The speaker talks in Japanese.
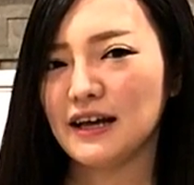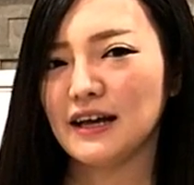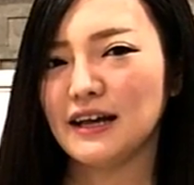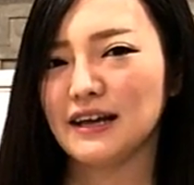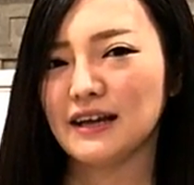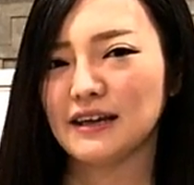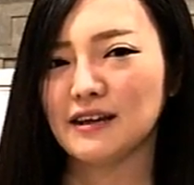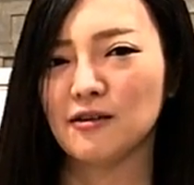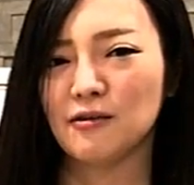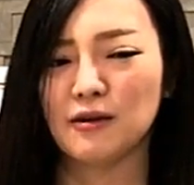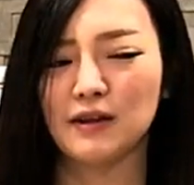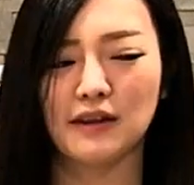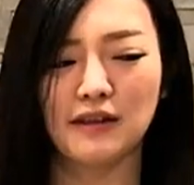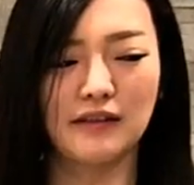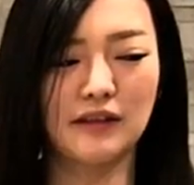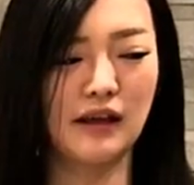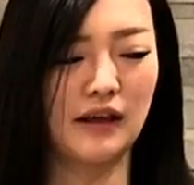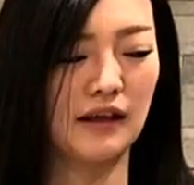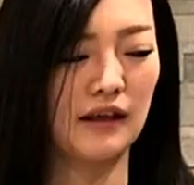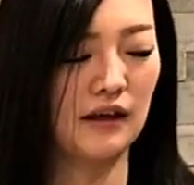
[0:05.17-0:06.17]
えー、今日はで
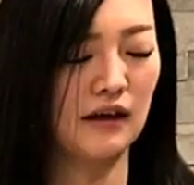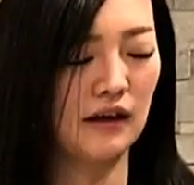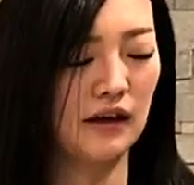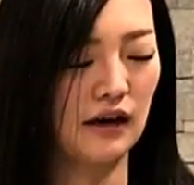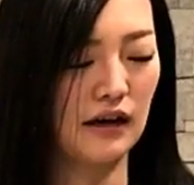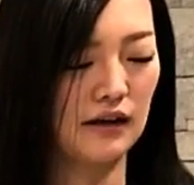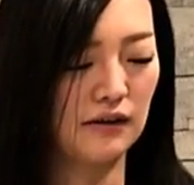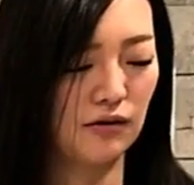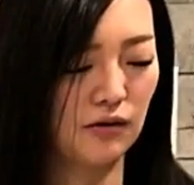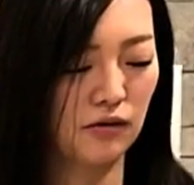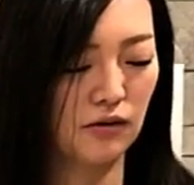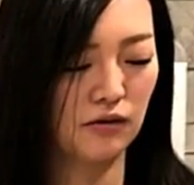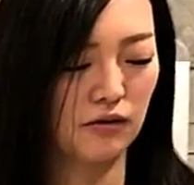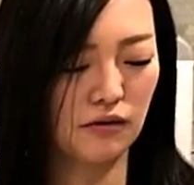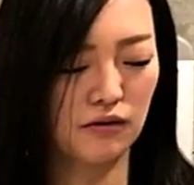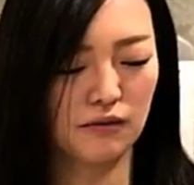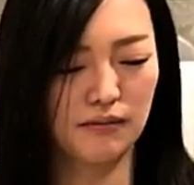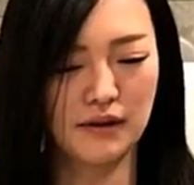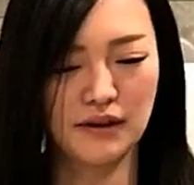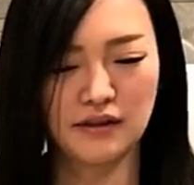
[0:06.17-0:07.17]
すねあ
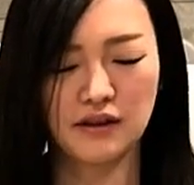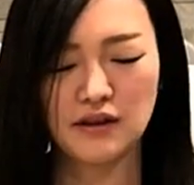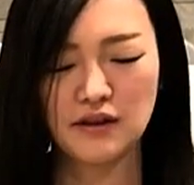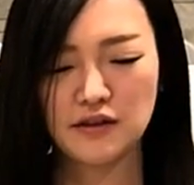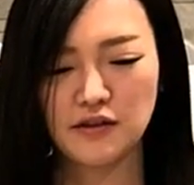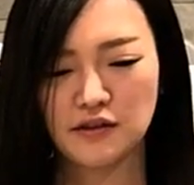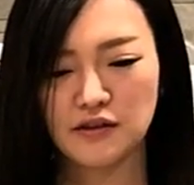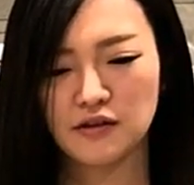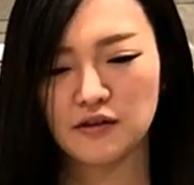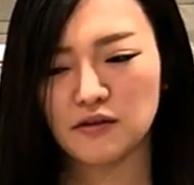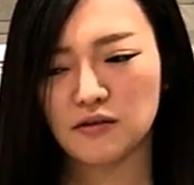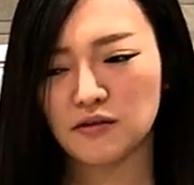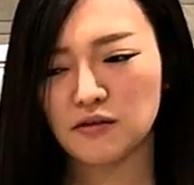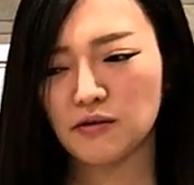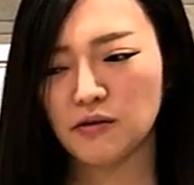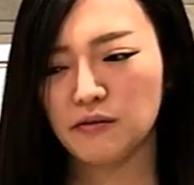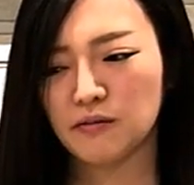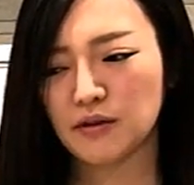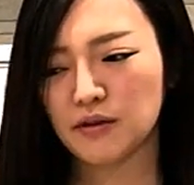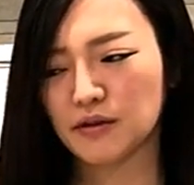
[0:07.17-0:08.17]
のー、まあ先日
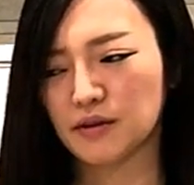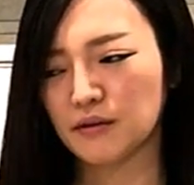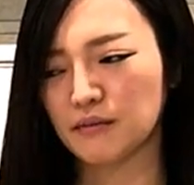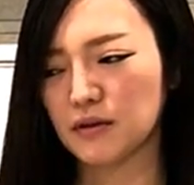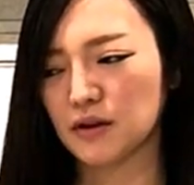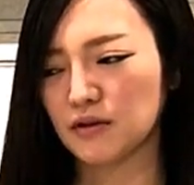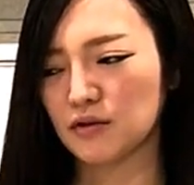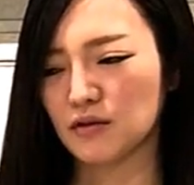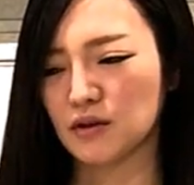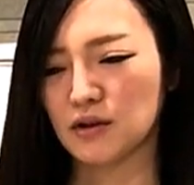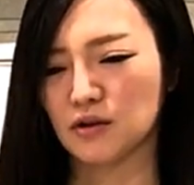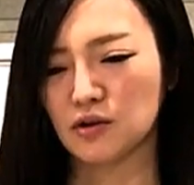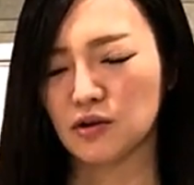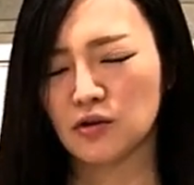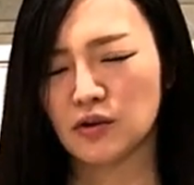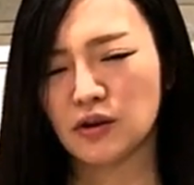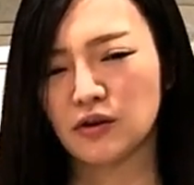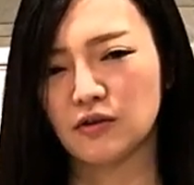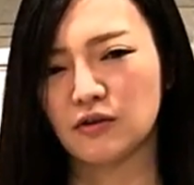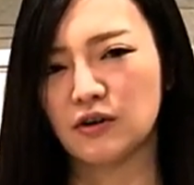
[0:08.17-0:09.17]
と言いますかまああの
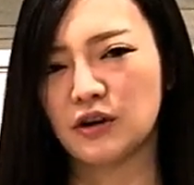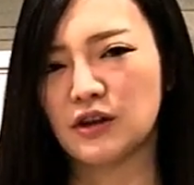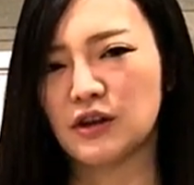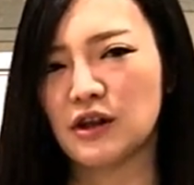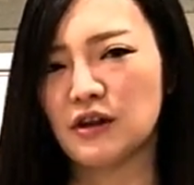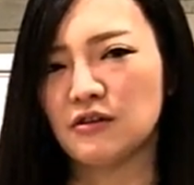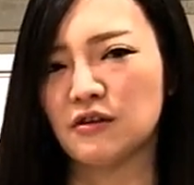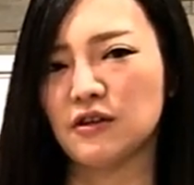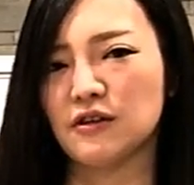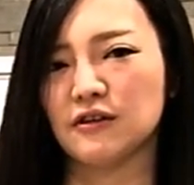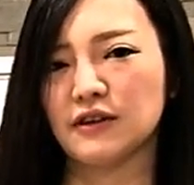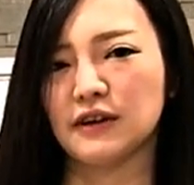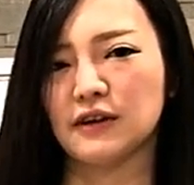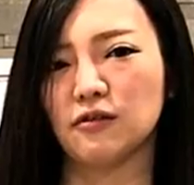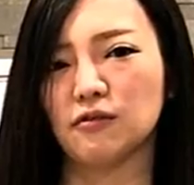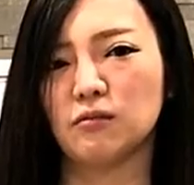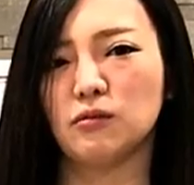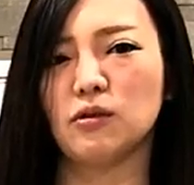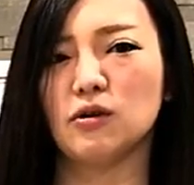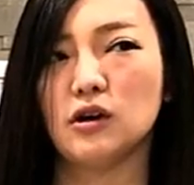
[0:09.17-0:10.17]
去年の暮れになるんですけ
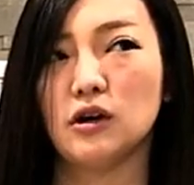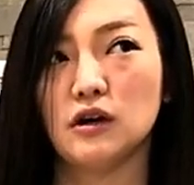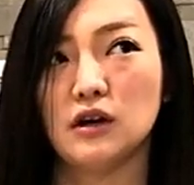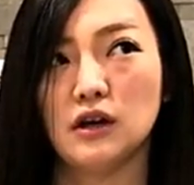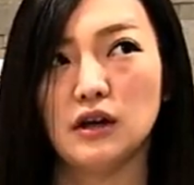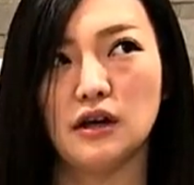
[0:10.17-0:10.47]
れども、